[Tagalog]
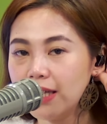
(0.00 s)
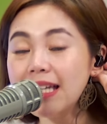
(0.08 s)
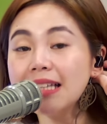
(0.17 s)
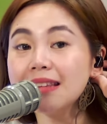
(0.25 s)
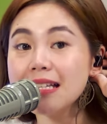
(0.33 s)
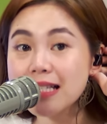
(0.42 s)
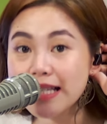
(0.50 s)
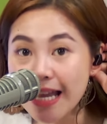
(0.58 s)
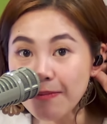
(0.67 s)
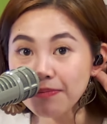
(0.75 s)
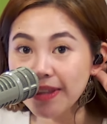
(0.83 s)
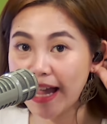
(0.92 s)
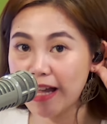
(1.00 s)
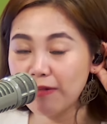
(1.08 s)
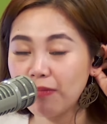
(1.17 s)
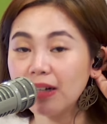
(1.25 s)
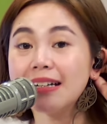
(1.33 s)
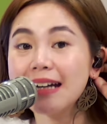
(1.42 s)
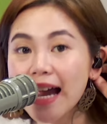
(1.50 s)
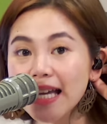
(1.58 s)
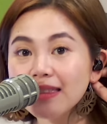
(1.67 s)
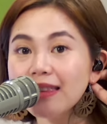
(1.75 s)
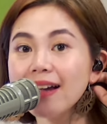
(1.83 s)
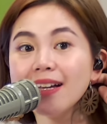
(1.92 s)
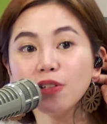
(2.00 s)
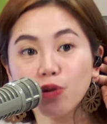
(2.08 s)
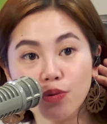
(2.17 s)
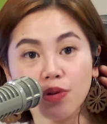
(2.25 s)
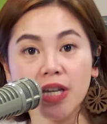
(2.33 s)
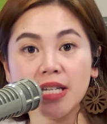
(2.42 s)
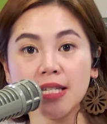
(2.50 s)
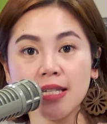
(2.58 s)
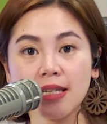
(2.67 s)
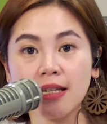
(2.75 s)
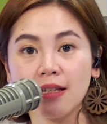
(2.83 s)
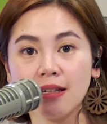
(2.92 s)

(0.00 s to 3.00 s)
and at the same time, right diagnosis